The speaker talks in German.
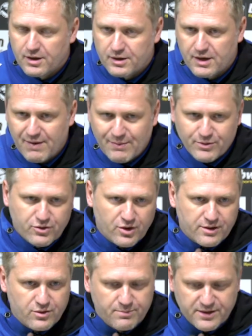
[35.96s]
Ja, wir haben uns
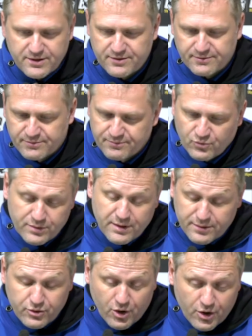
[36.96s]
natürlich so ein bisschen, wir sind
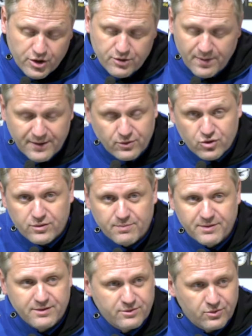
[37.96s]
enttäuscht, wir hatten uns schon so ein
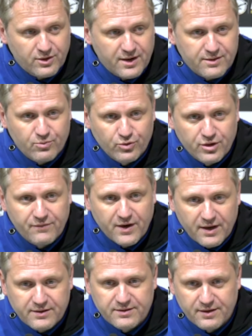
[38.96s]
bisschen so ein kleines Wunder
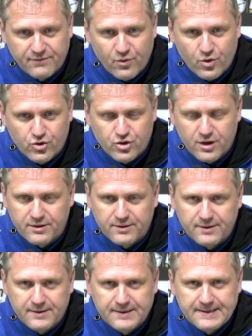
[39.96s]
vielleicht vorgestellt.
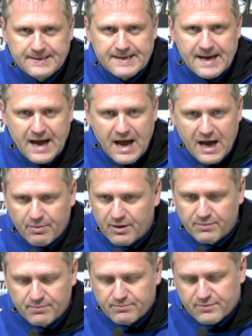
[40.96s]
Aber
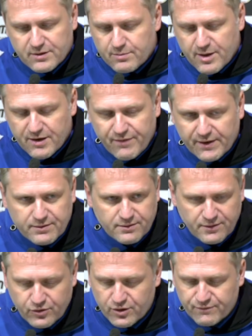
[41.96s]
im Endeffekt ist das
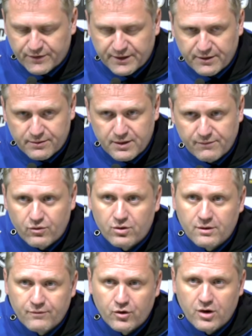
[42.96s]
natürlich ein verdienter Sieg
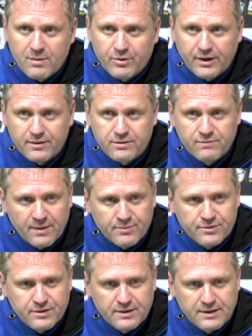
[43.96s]
für, für Dynamo Dresden. Wir haben
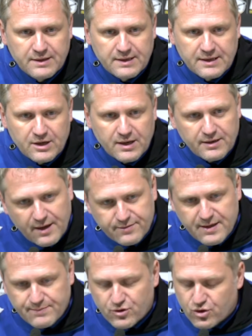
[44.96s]
es in der ersten
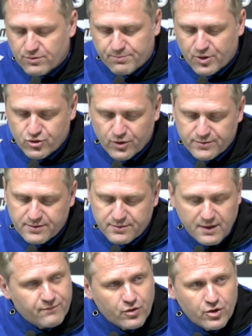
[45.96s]
Halbzeit schon ein paar Chancen
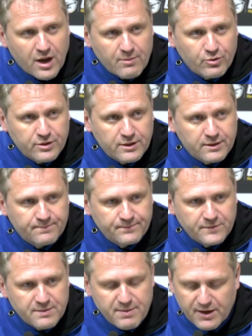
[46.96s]
gesehen für Dynamo, die,
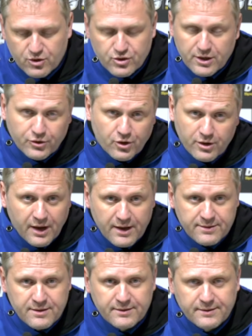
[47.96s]
die Mika Schneider toll
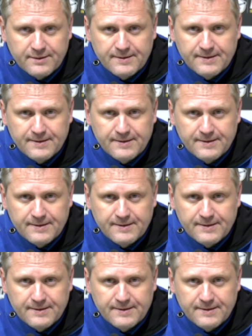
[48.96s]
gehalten hat.